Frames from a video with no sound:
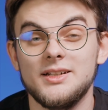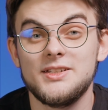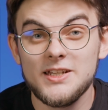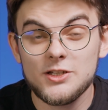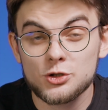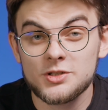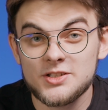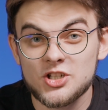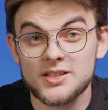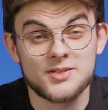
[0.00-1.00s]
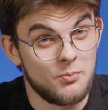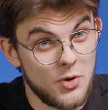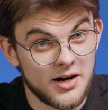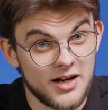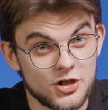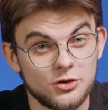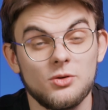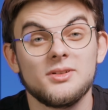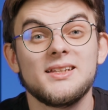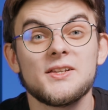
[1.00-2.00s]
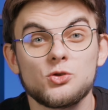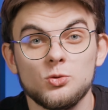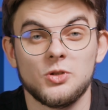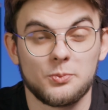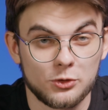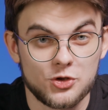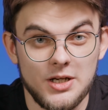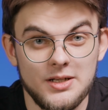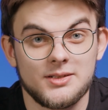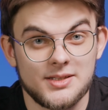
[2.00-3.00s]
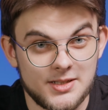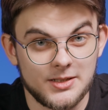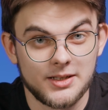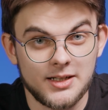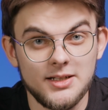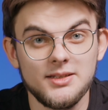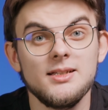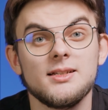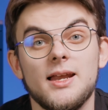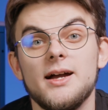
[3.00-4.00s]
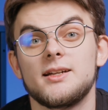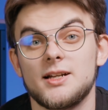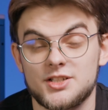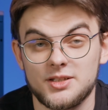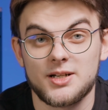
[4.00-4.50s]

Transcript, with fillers: Где еще сейчас пока что доступно получение иностранной карты для граждан